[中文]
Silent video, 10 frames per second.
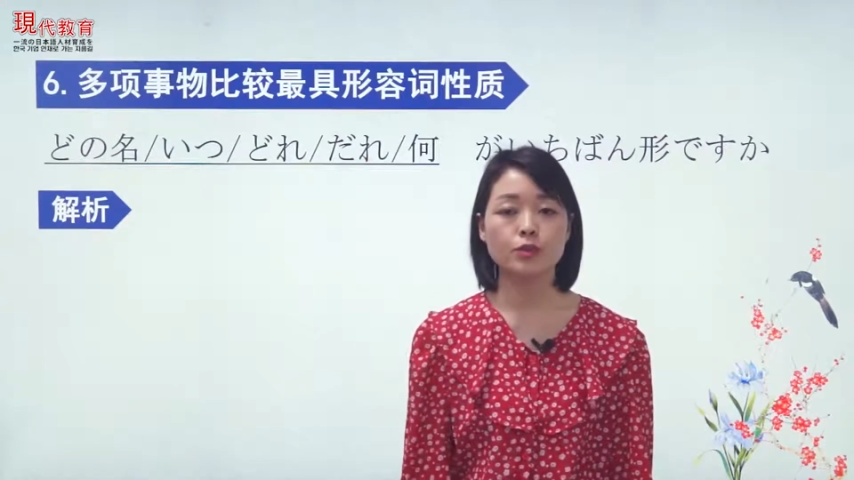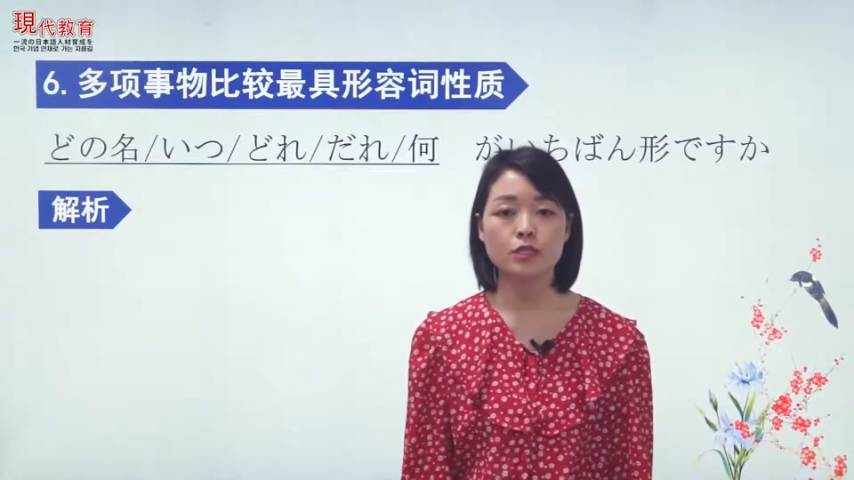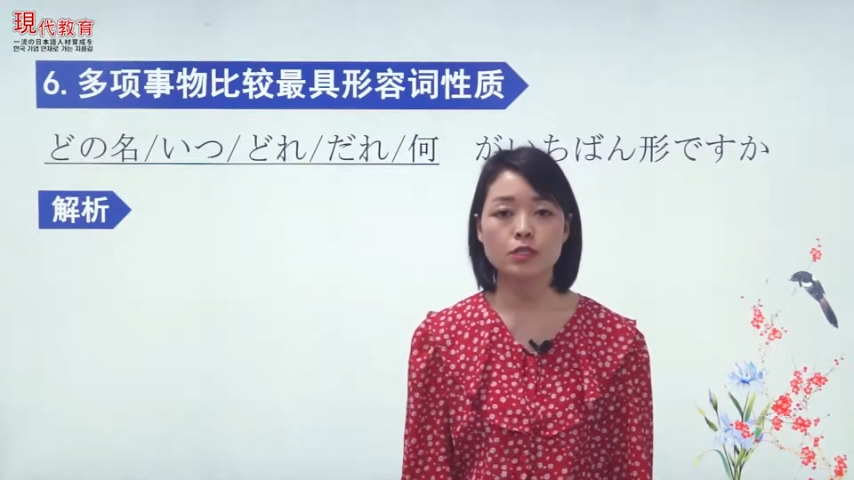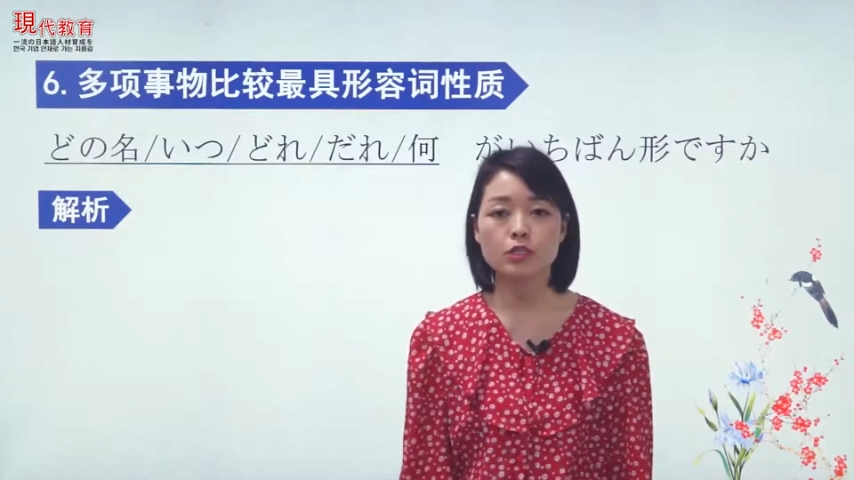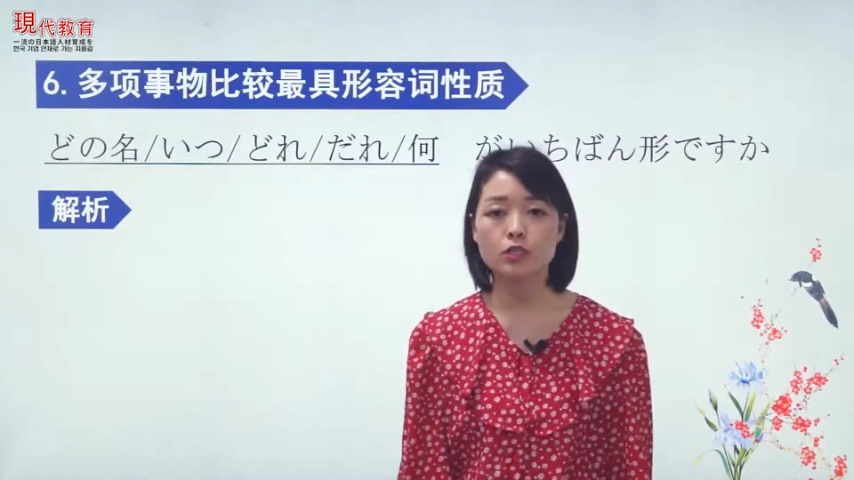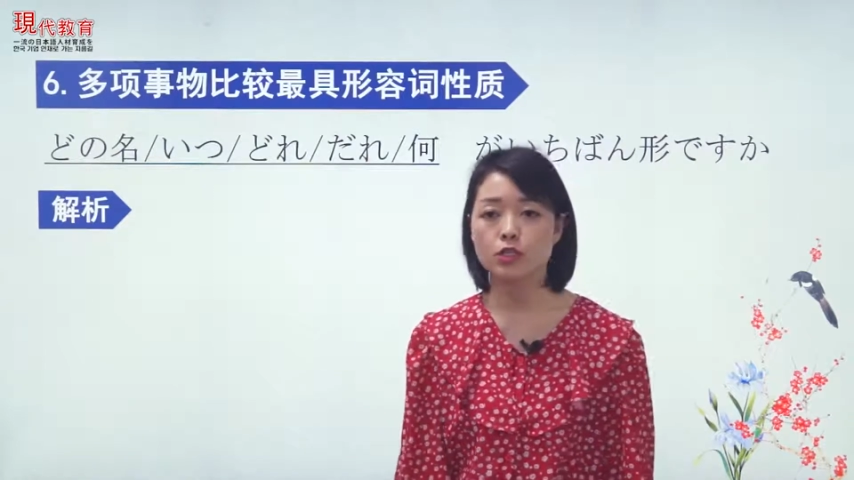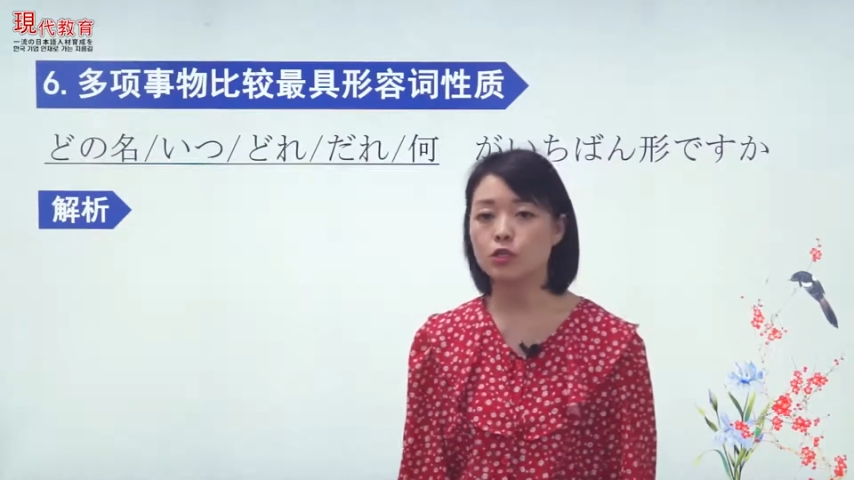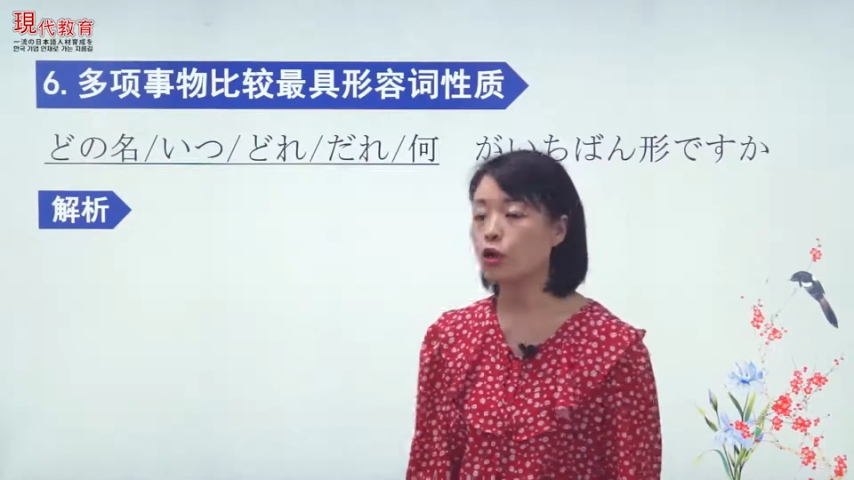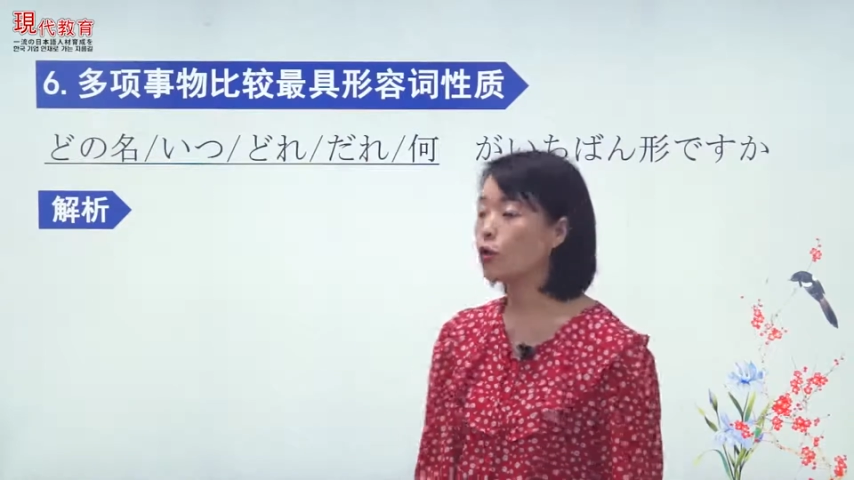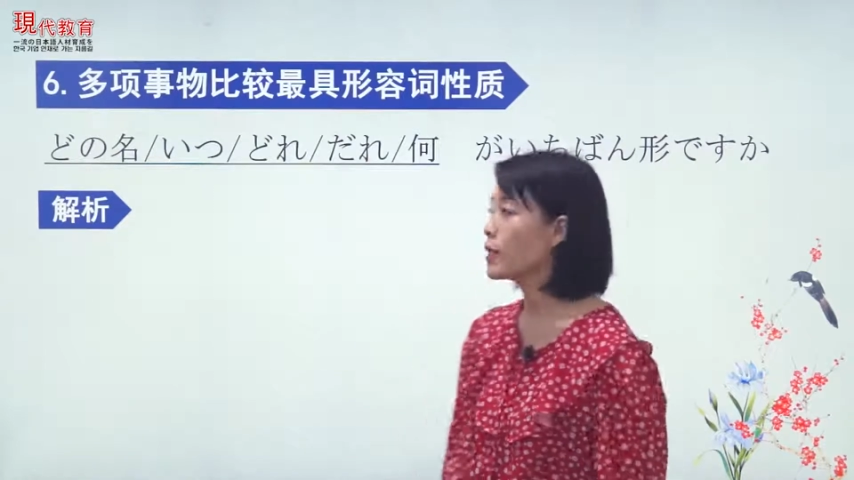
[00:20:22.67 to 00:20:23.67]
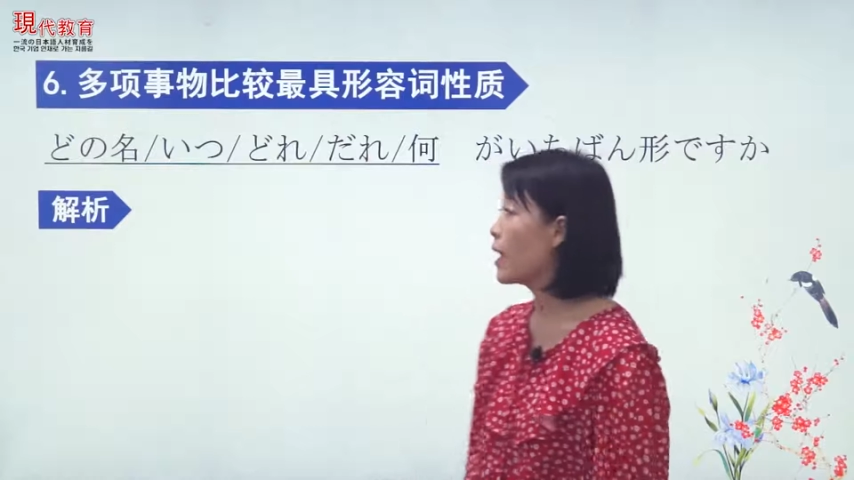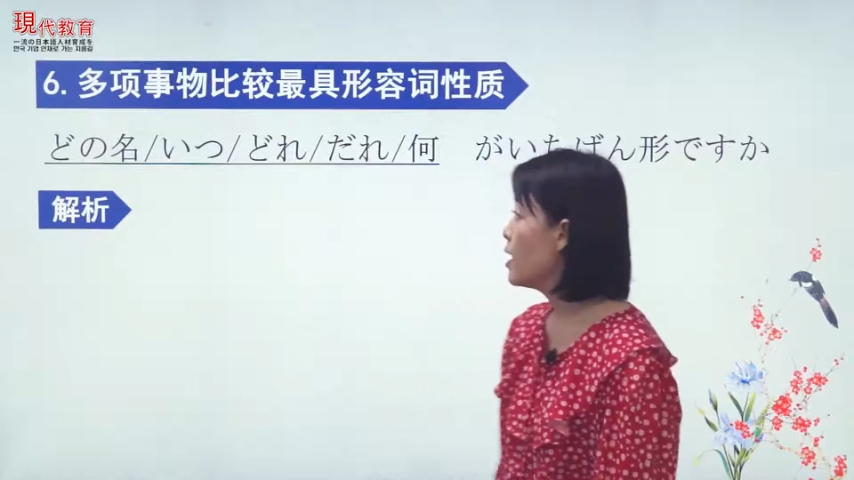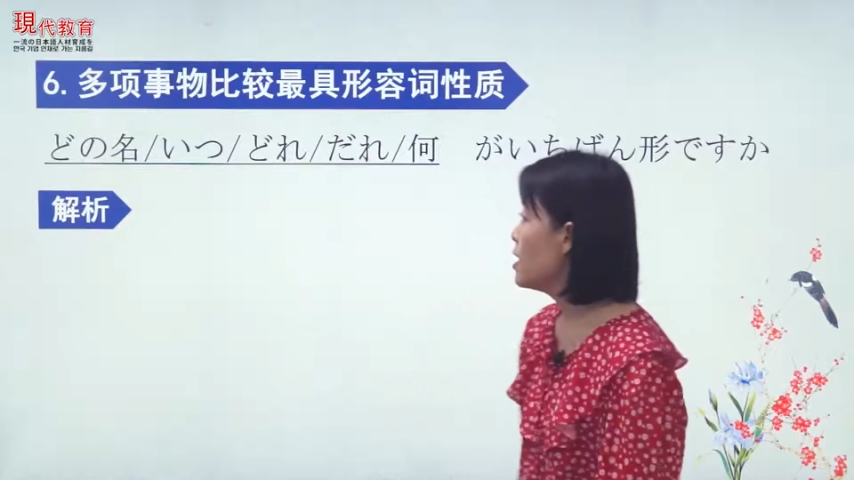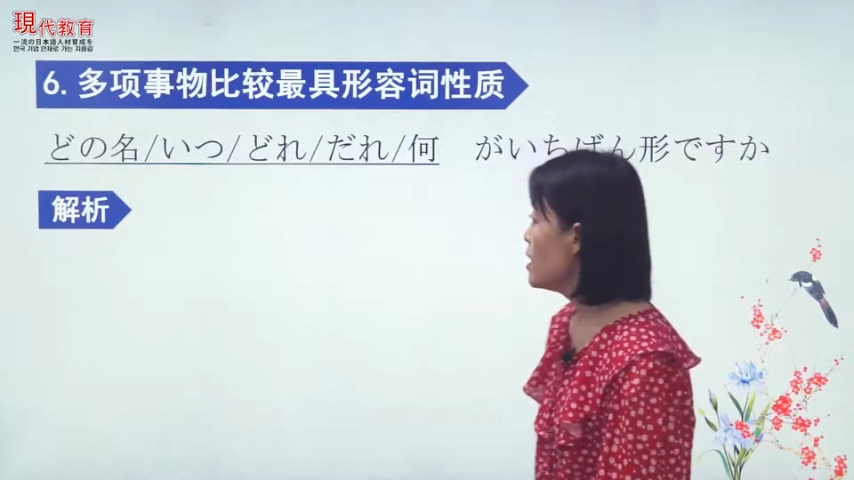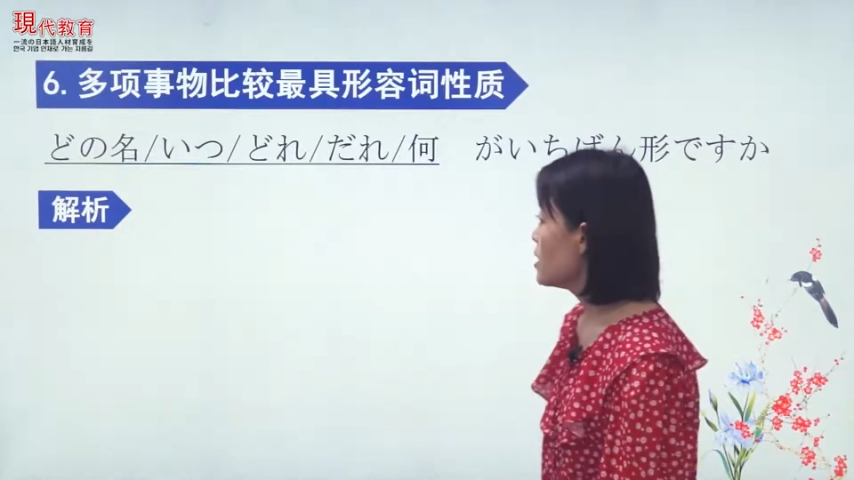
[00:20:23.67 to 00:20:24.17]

容词性质的时候呢？